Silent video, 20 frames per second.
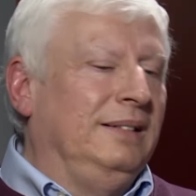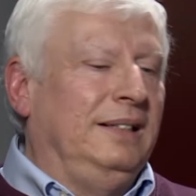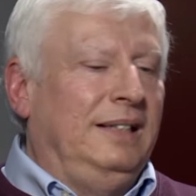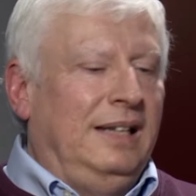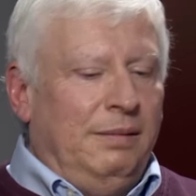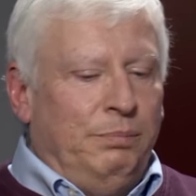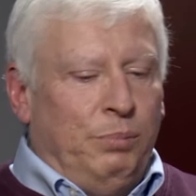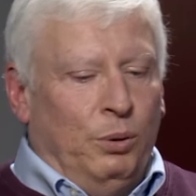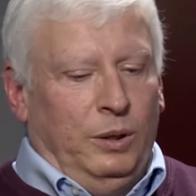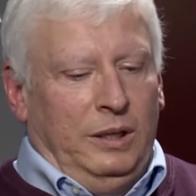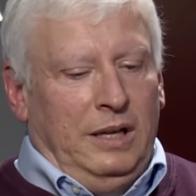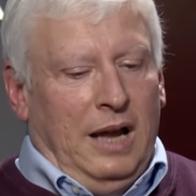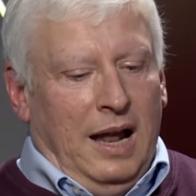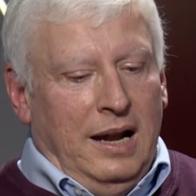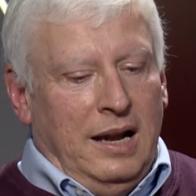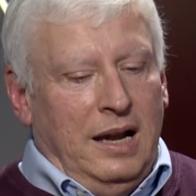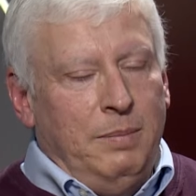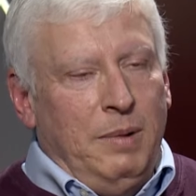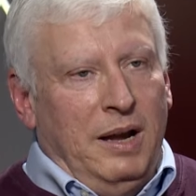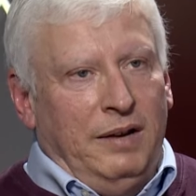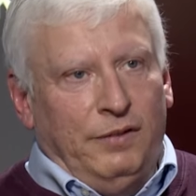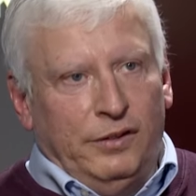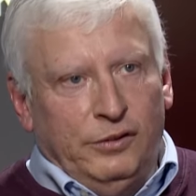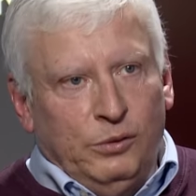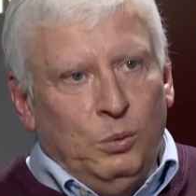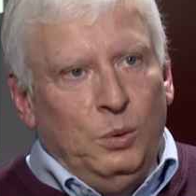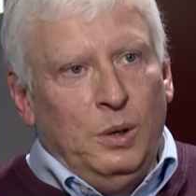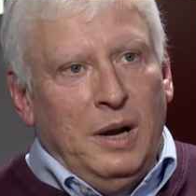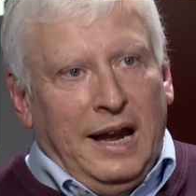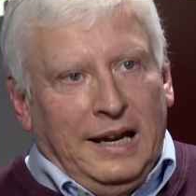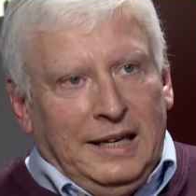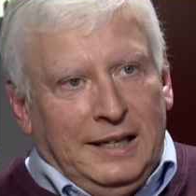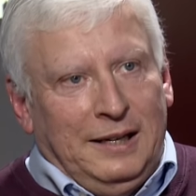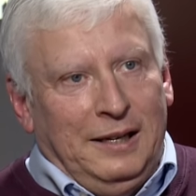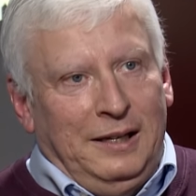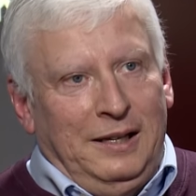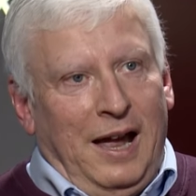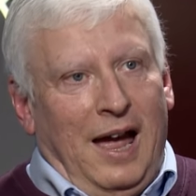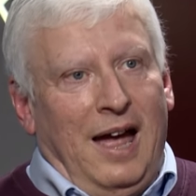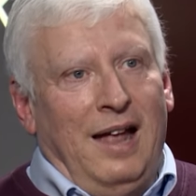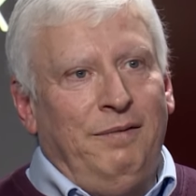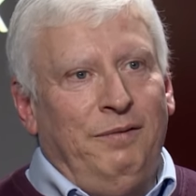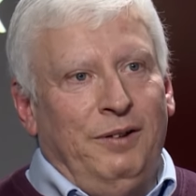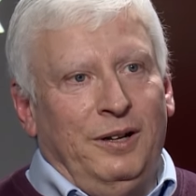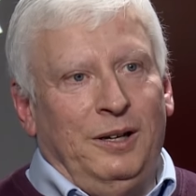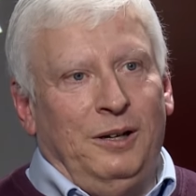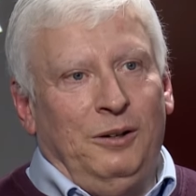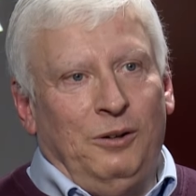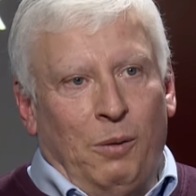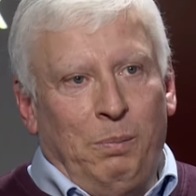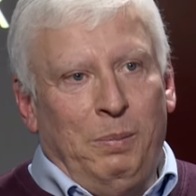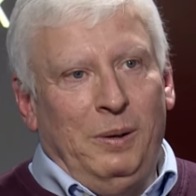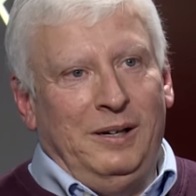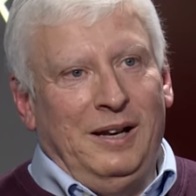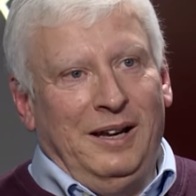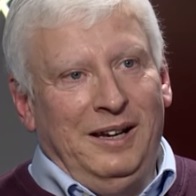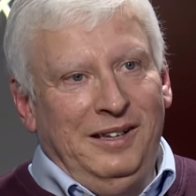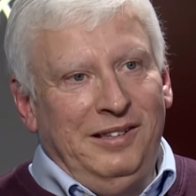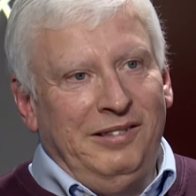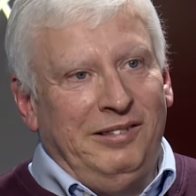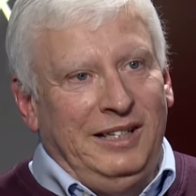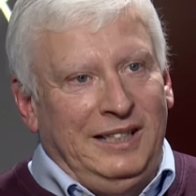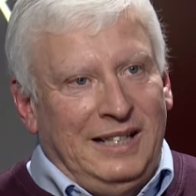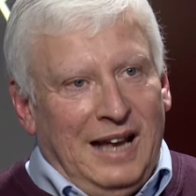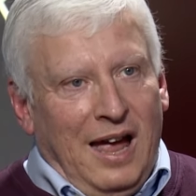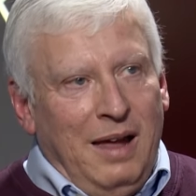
den Puritanern immer etwas Unrecht getan wird in doppelter Hinsicht.